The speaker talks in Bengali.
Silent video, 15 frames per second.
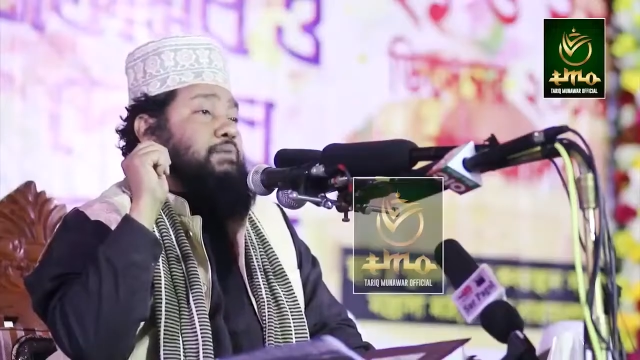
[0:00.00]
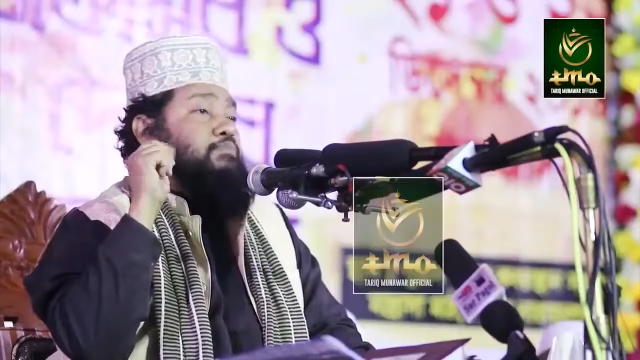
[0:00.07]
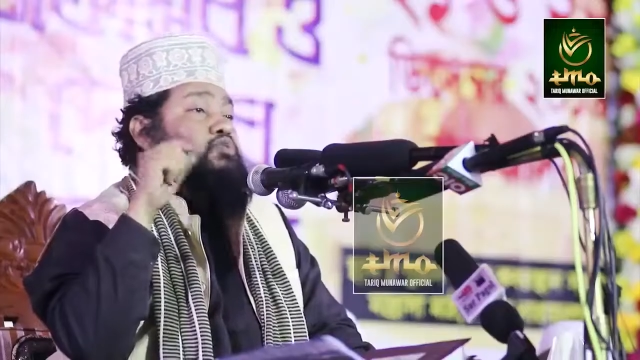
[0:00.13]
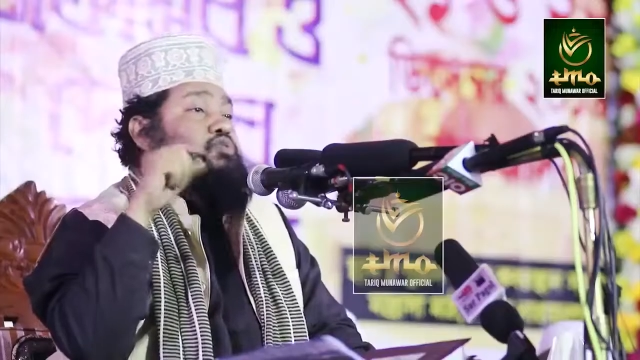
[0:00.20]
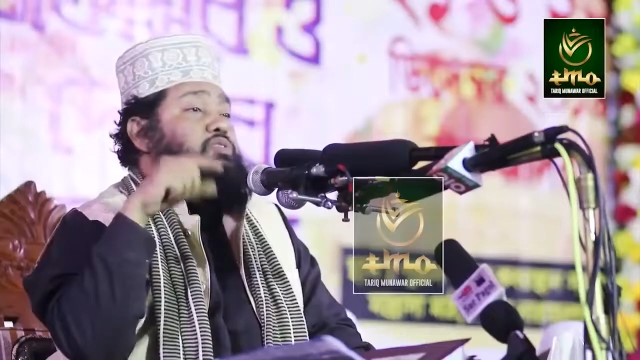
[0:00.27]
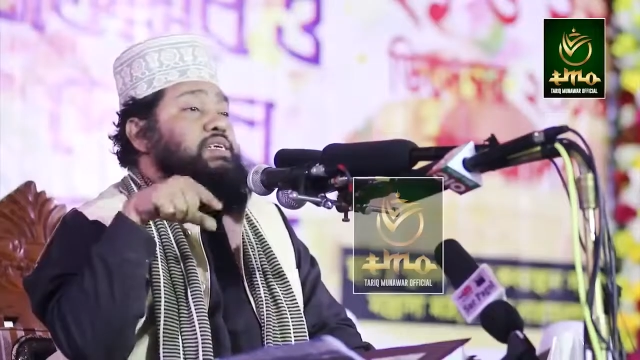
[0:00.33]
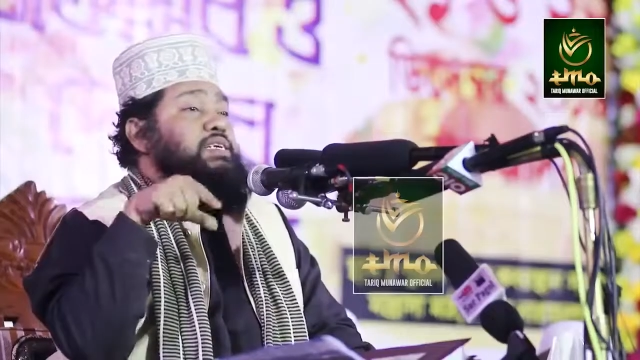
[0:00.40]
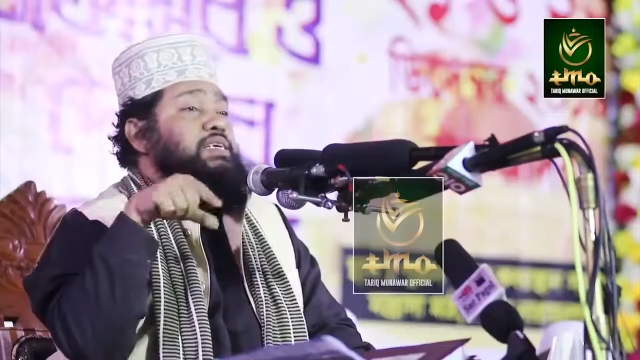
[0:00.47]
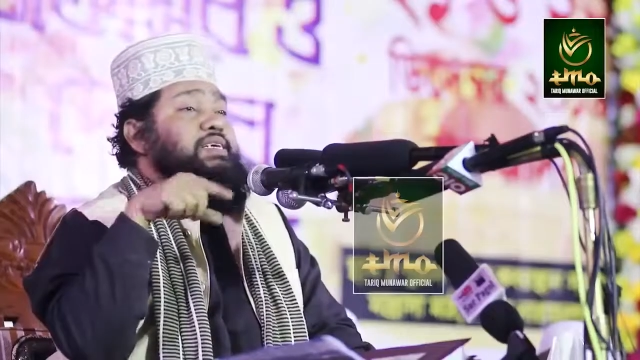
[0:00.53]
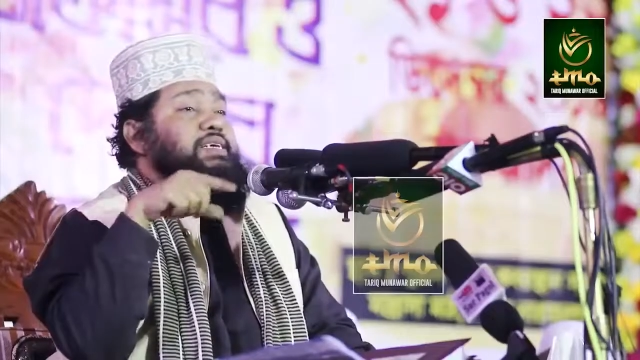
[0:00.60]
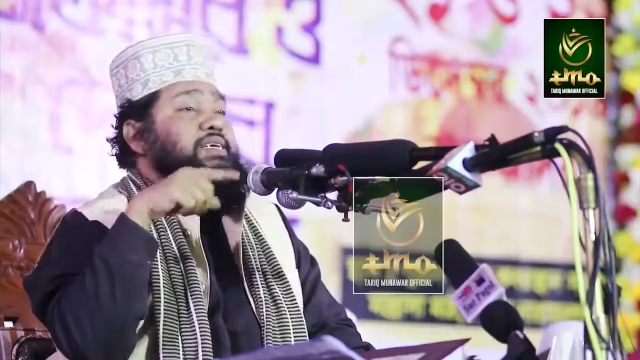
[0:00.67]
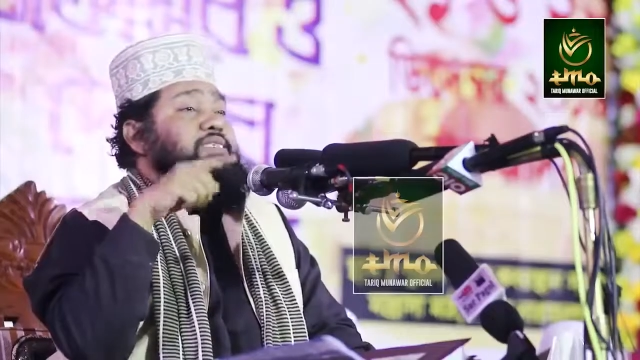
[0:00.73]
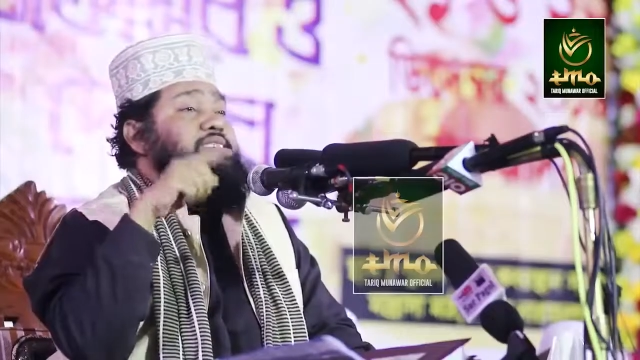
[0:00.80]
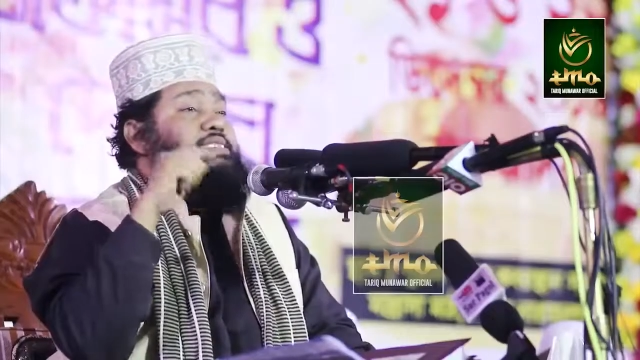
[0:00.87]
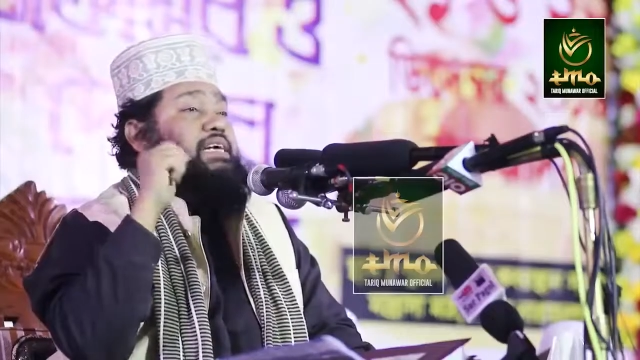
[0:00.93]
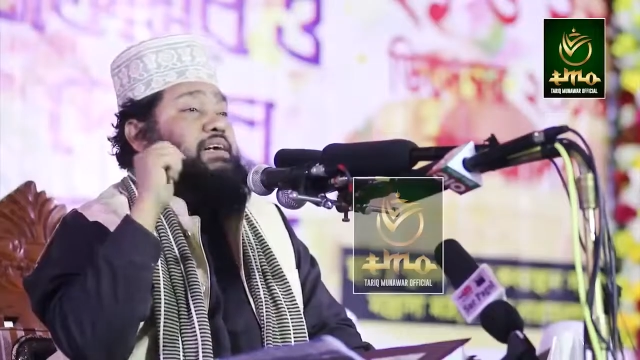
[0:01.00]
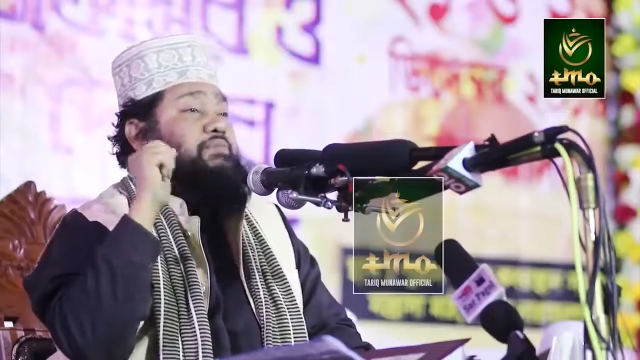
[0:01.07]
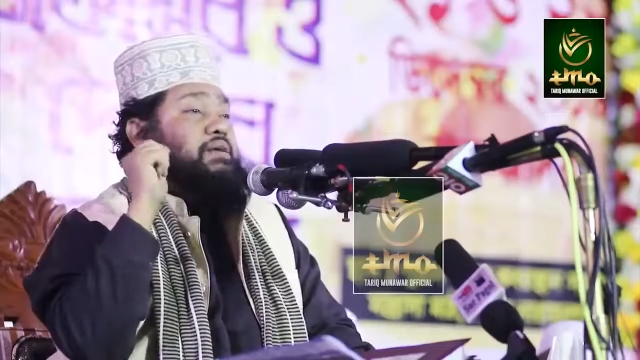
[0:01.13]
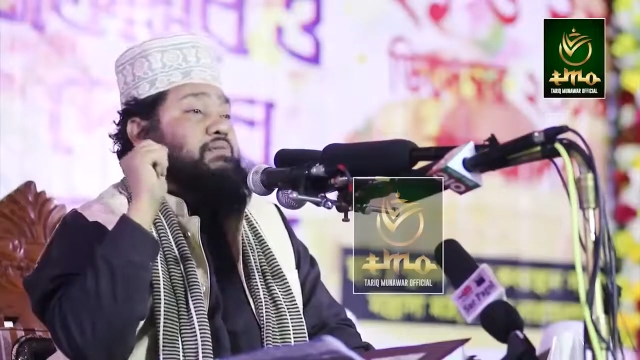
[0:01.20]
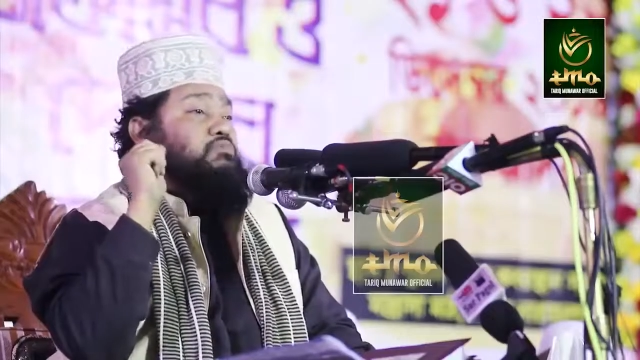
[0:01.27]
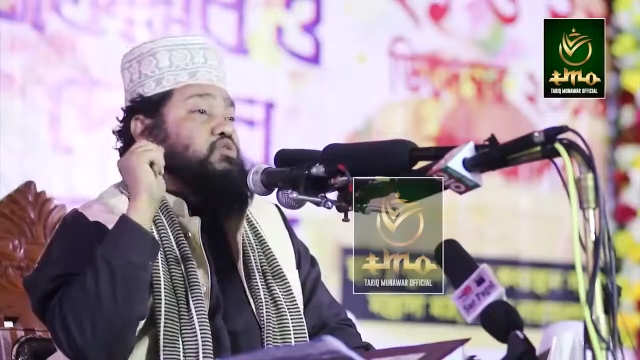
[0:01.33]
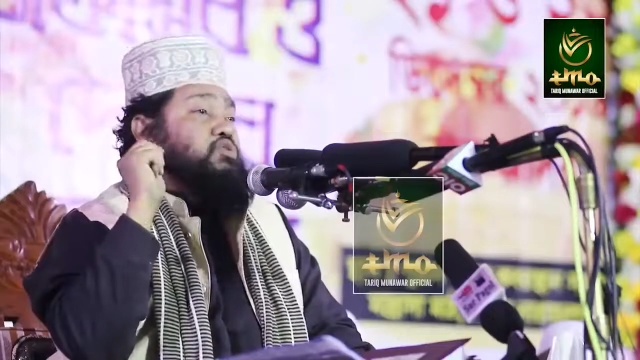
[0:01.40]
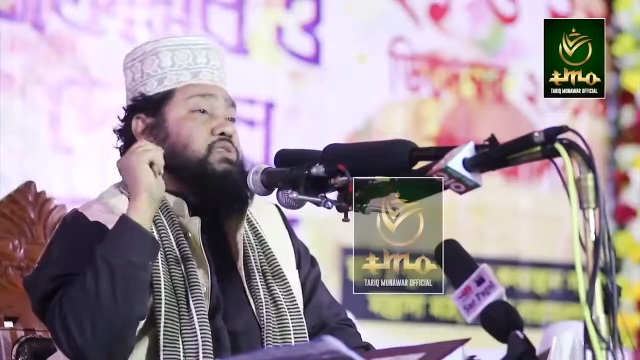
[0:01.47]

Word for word: লেমুজিন নিয়ে এসছে আমার